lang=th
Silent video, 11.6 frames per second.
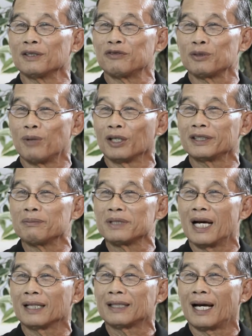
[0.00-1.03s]
ฟุตบอลทีม
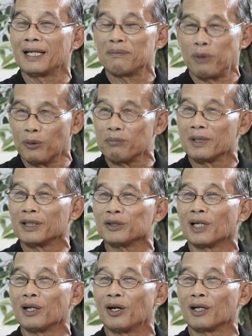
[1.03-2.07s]
ชาติไทยและผมมาโดย
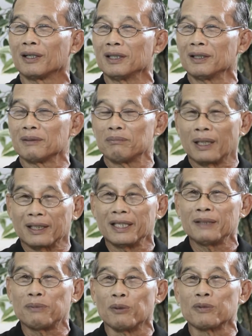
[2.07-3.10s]
ตลอดครับด
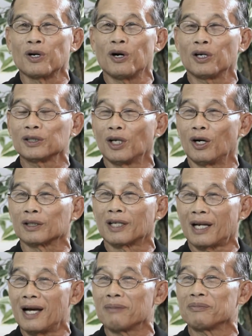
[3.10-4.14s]
นี้ผมขอถอดค
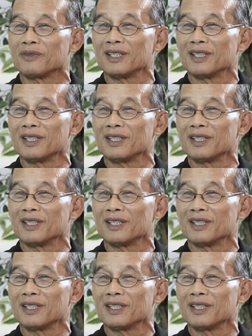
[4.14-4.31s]
ราบ